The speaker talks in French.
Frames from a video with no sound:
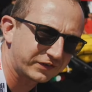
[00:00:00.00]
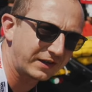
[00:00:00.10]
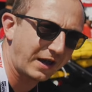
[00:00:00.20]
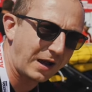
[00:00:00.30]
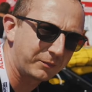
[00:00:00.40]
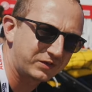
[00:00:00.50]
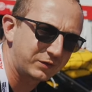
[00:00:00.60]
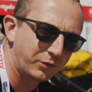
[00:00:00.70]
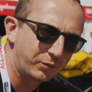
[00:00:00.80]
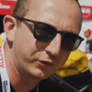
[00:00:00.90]
c'est un
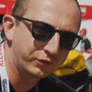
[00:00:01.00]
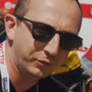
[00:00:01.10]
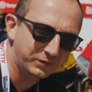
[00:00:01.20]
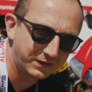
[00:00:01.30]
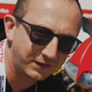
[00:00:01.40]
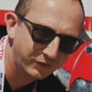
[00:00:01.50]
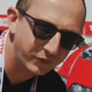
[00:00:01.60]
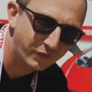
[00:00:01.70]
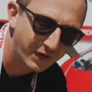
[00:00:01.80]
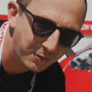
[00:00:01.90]
petit peu plus subtil, il hein,
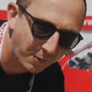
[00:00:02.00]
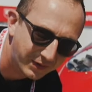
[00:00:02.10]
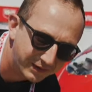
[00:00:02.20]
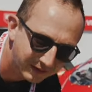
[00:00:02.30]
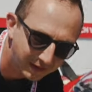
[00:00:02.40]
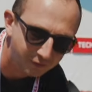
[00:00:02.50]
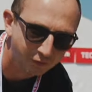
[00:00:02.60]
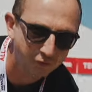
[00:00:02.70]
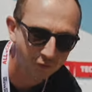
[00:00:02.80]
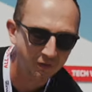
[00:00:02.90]
faut vraiment prêter
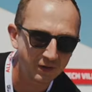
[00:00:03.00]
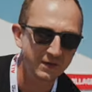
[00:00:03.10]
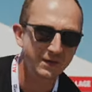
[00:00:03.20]
attention.